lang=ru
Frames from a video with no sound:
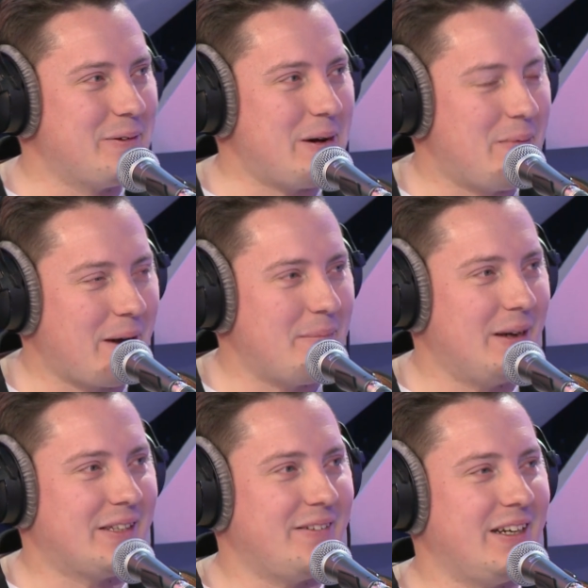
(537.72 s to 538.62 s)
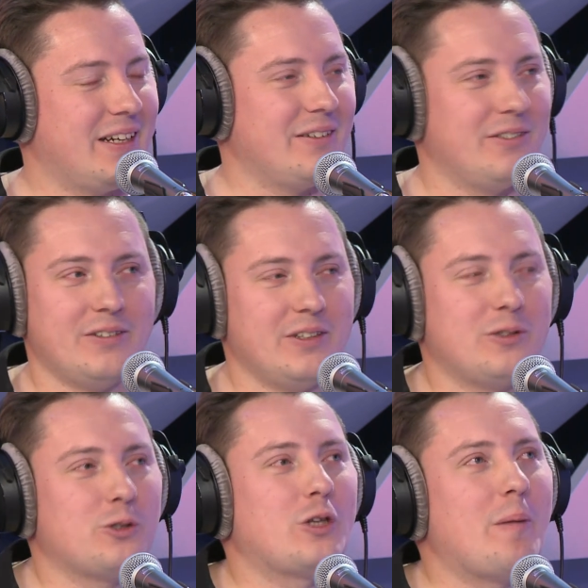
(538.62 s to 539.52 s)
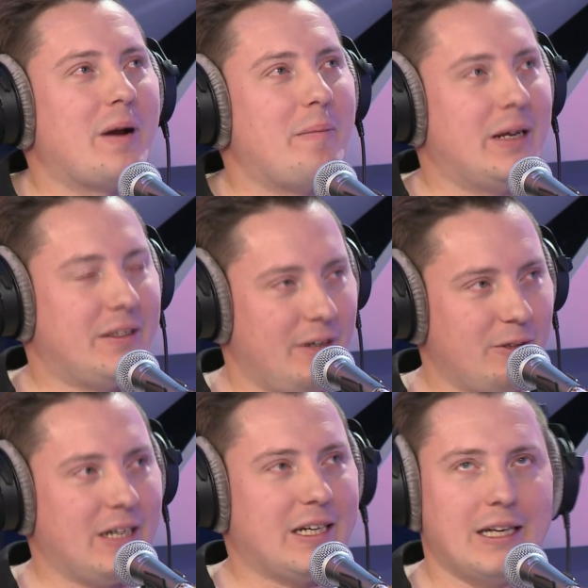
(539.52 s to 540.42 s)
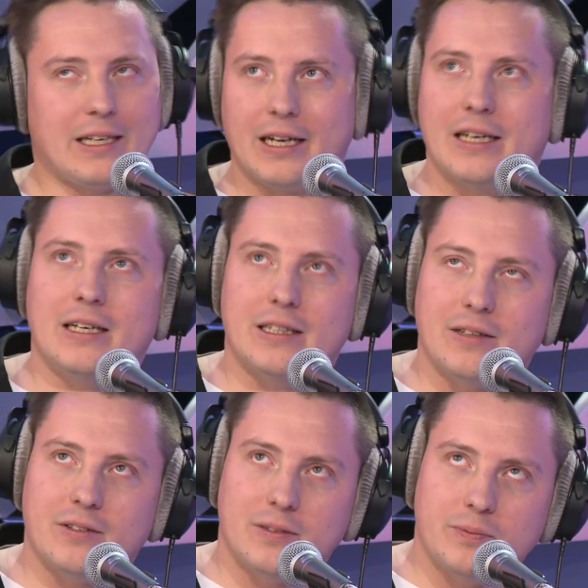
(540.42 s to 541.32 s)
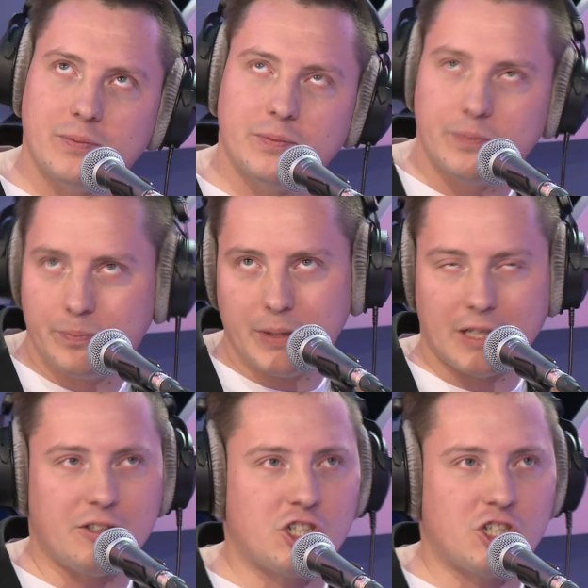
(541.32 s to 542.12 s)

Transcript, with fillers: обрабатывали, ну, не то, что обрабатывали, но какие-то вот первые